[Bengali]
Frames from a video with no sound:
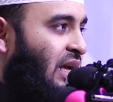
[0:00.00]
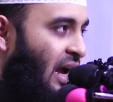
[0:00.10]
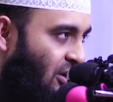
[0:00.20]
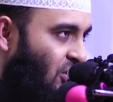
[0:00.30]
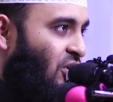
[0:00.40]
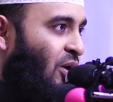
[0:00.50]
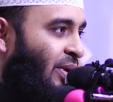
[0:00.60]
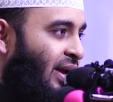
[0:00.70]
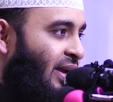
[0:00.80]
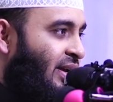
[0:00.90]
এক লক্ষ
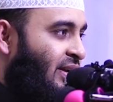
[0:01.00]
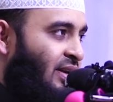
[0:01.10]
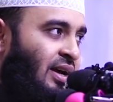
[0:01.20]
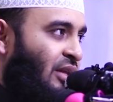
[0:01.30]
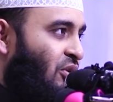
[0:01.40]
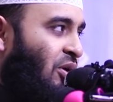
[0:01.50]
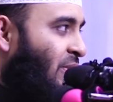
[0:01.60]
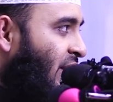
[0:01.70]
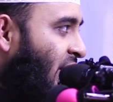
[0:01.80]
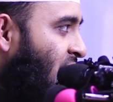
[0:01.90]
হবে এত
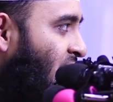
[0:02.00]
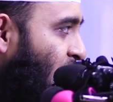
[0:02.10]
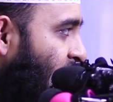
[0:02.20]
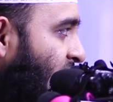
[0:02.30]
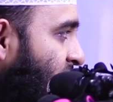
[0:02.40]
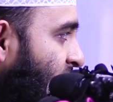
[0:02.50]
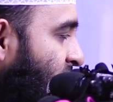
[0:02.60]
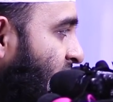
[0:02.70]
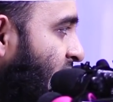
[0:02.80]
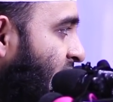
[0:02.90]
হবে না হবে
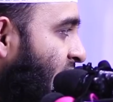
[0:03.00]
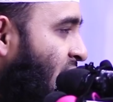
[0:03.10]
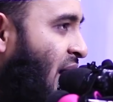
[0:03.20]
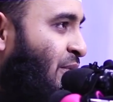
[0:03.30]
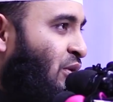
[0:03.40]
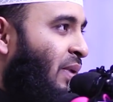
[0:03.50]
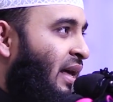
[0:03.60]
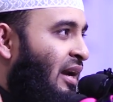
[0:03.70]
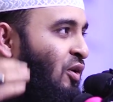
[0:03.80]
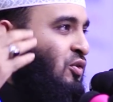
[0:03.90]
আমি তো
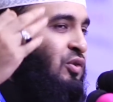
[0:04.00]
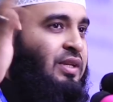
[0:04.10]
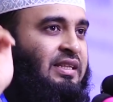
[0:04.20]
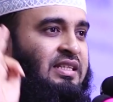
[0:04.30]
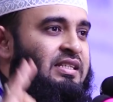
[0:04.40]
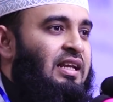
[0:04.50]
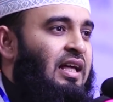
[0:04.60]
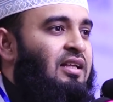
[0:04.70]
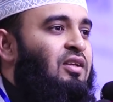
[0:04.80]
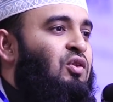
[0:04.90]
বাইরের লোকজন দেখতেছি না
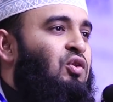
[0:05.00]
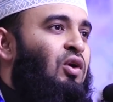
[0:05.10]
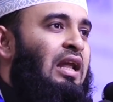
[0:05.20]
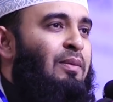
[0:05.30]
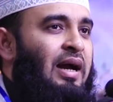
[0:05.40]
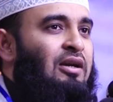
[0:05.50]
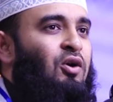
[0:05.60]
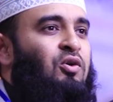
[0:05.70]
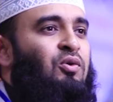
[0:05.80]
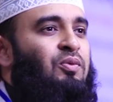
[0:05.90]
ধরলাম এক
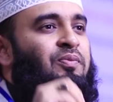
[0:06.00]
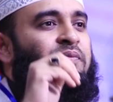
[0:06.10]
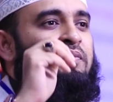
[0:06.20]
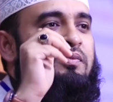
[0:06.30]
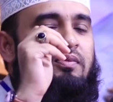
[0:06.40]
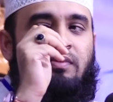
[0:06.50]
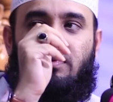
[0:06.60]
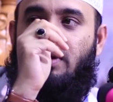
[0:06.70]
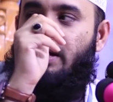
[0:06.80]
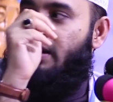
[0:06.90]
লক্ষ এক